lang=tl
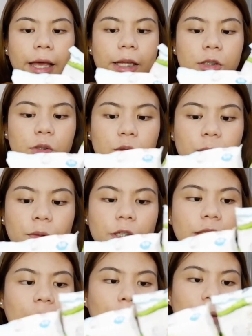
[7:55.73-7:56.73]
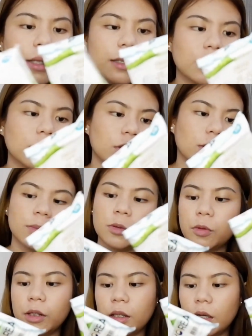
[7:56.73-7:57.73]
And super dami niyang strips.
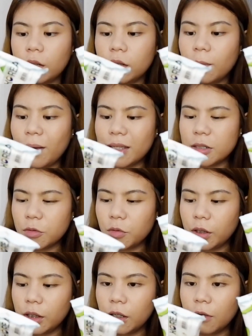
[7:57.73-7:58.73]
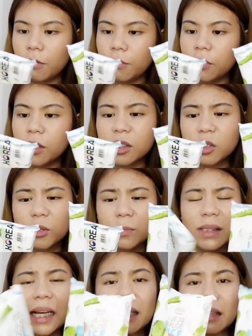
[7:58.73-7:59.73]
Wait lang, nabasa ko pa 50 strips